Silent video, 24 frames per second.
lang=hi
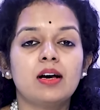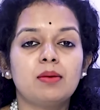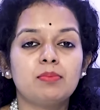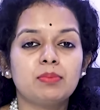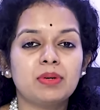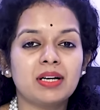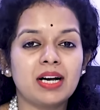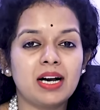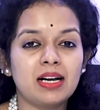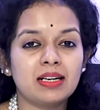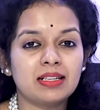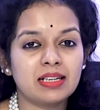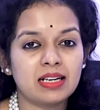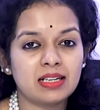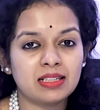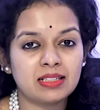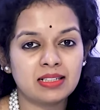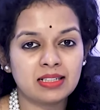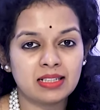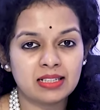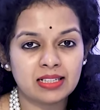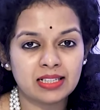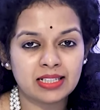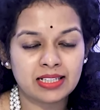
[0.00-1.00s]
हम नाक
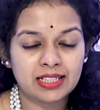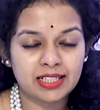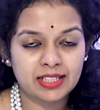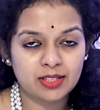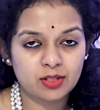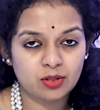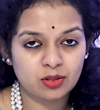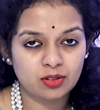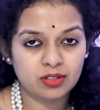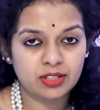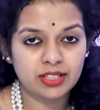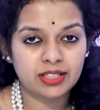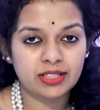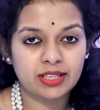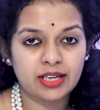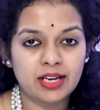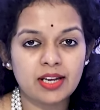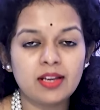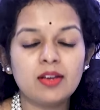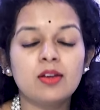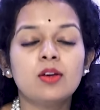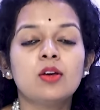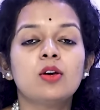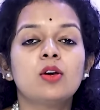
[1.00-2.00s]
गले के डॉक्टर
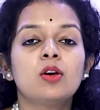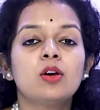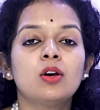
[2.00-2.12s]
हैं